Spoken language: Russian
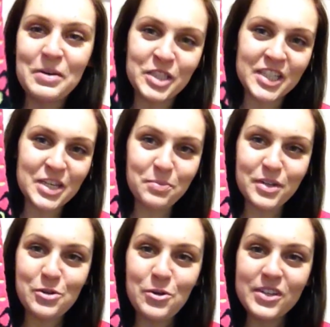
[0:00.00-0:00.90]
Вообще такие
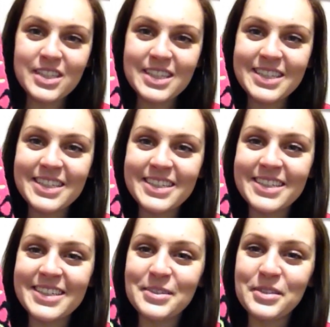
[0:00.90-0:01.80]
прикольненькие.
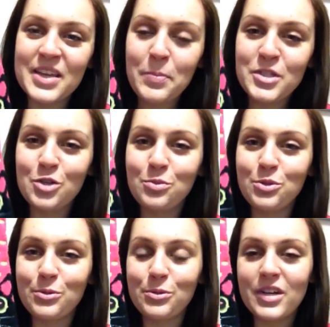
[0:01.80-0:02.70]
Э, я вообще
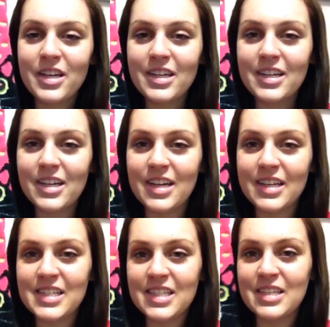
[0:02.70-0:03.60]
люблю э,
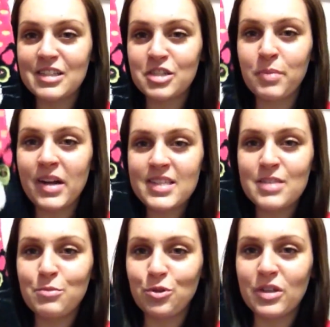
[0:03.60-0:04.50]
носки с
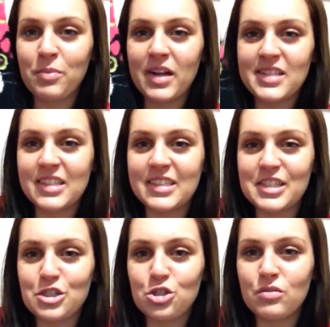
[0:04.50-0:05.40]
пальцами, куда пальцы надо
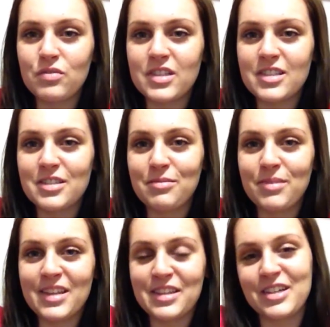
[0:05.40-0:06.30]
засовывать.
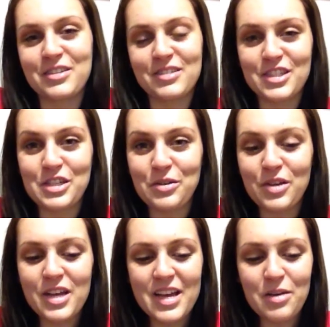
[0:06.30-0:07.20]
нет, так, не знаю,
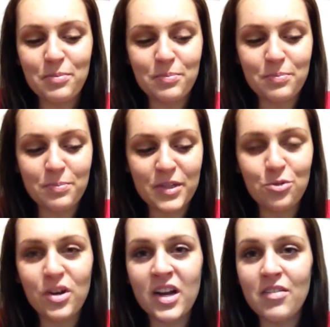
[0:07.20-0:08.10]

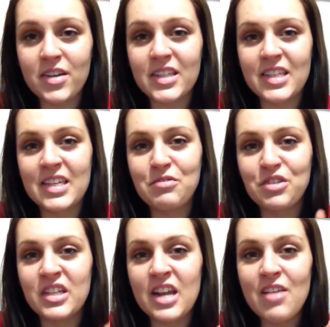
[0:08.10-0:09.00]
подруга говорит, ей его
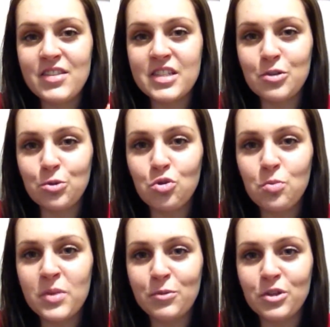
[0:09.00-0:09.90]
не нравится,
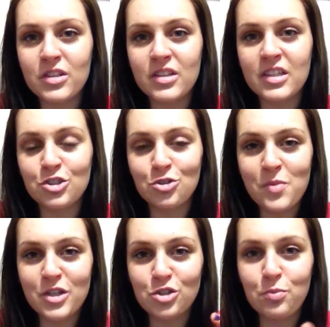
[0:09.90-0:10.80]
неудобно, вот это, что
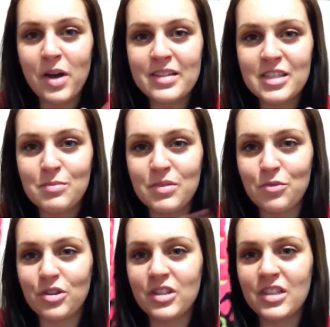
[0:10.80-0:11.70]
между пальцами,
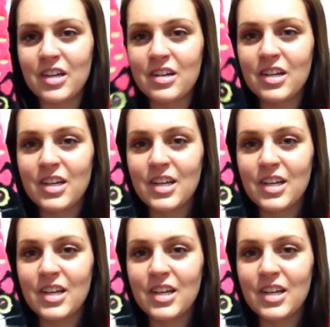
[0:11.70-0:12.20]
вот это